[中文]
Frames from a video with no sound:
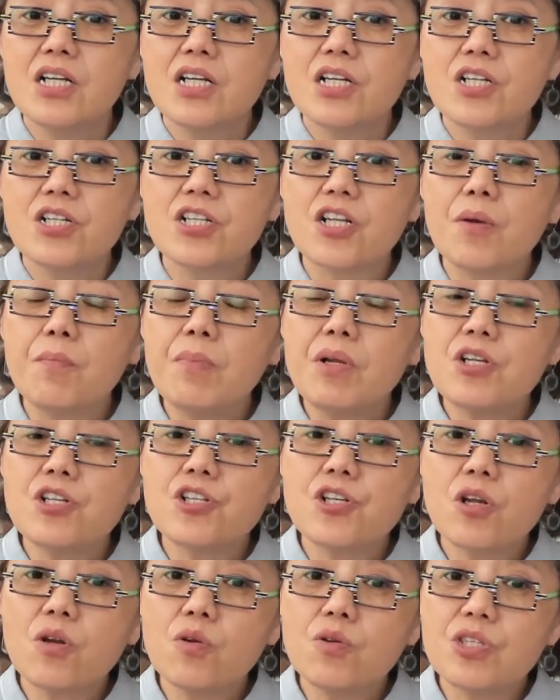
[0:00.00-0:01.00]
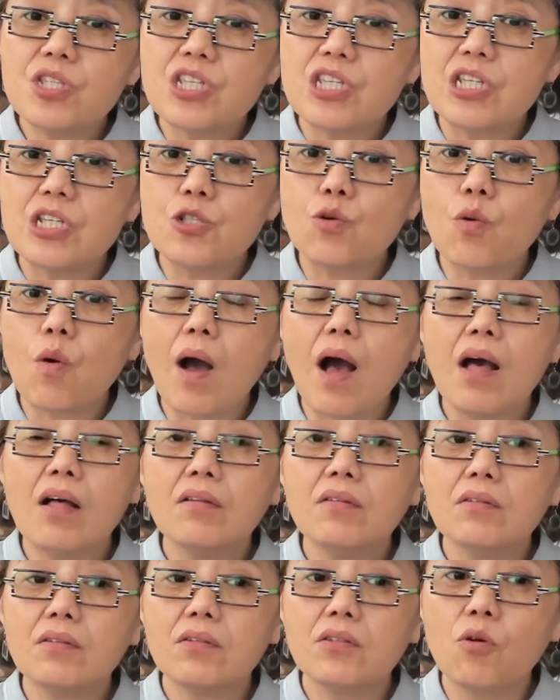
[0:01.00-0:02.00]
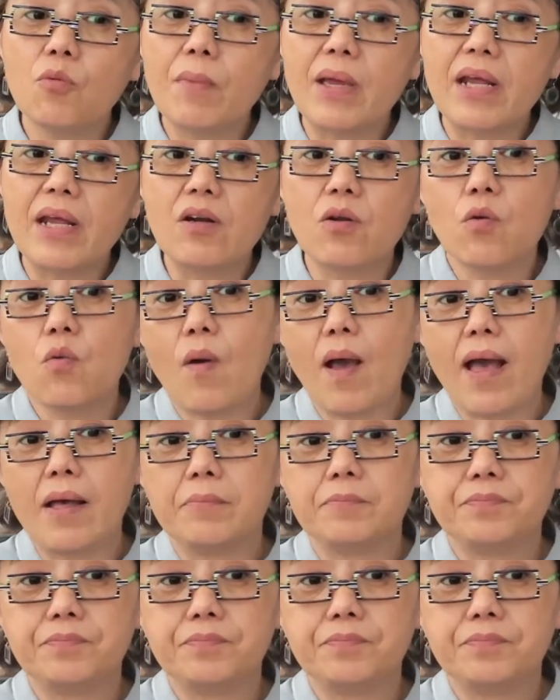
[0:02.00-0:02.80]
什么时候起床都没人管，